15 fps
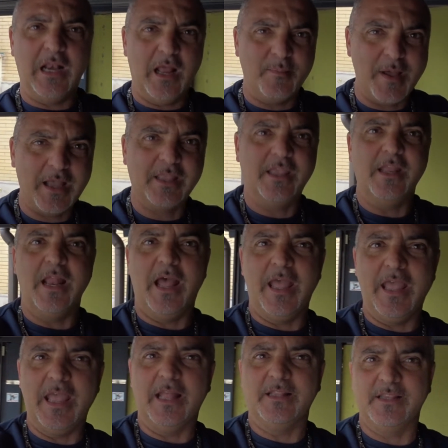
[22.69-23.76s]
la macchina
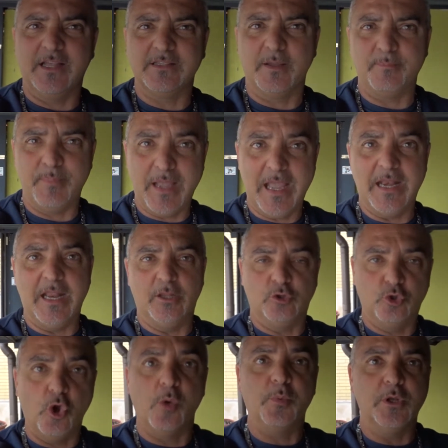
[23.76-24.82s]
è andata bene
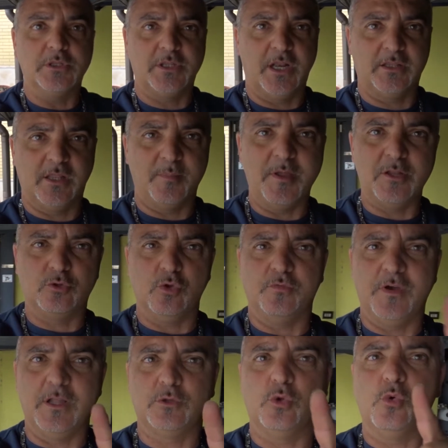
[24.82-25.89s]
dopo il trattamento
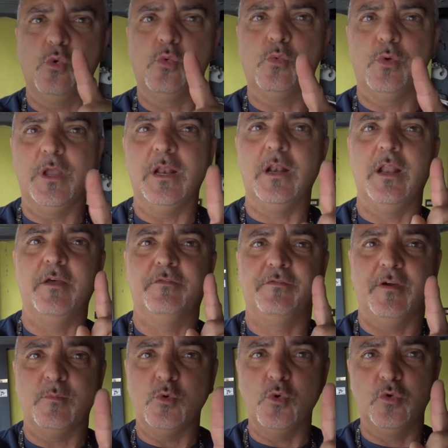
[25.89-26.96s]
fatto con quel
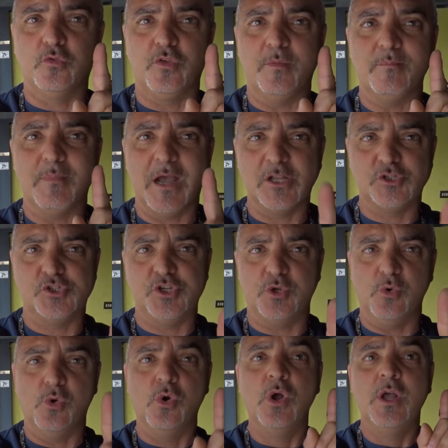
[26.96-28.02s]
famoso e
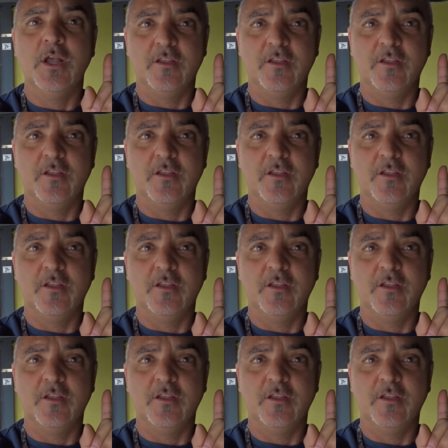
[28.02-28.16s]
magico